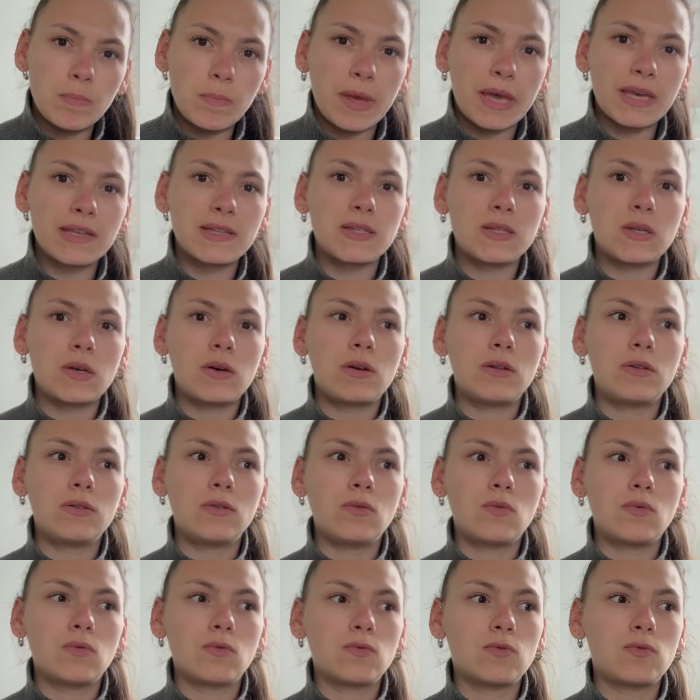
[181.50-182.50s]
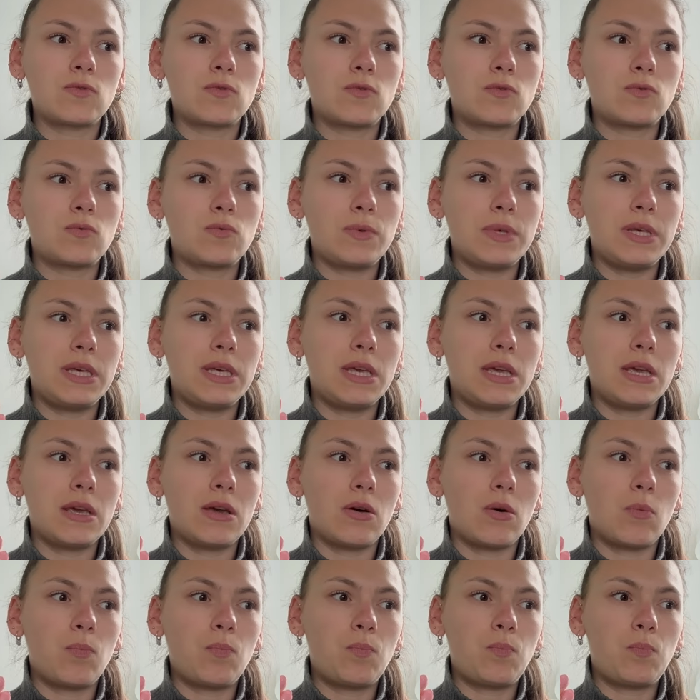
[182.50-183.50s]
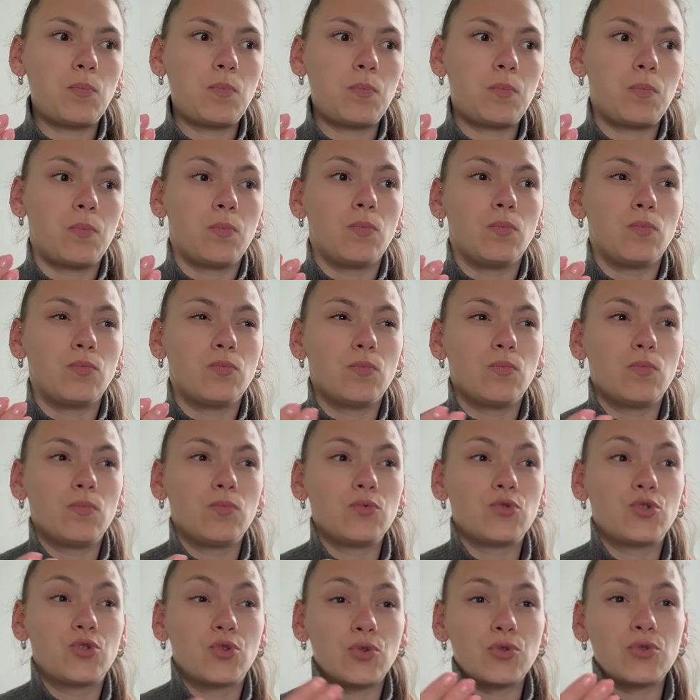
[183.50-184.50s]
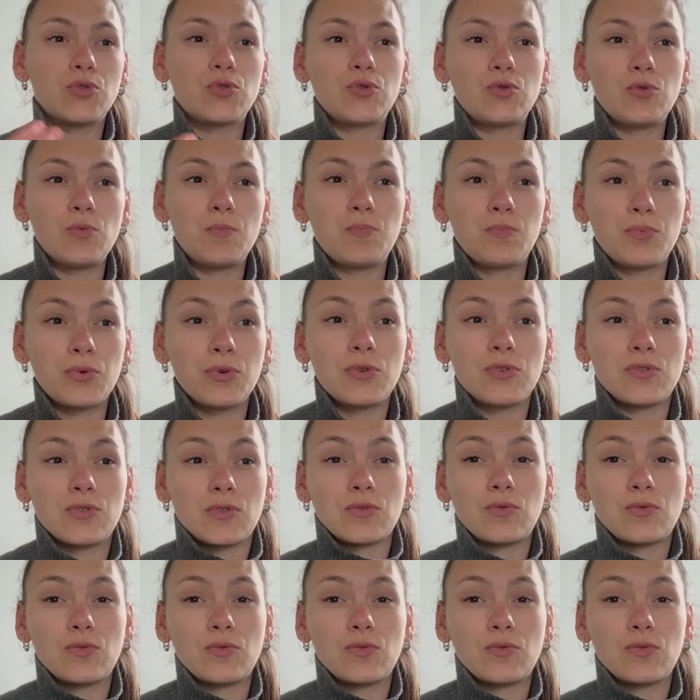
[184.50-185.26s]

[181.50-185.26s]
personne, on suit je suppose,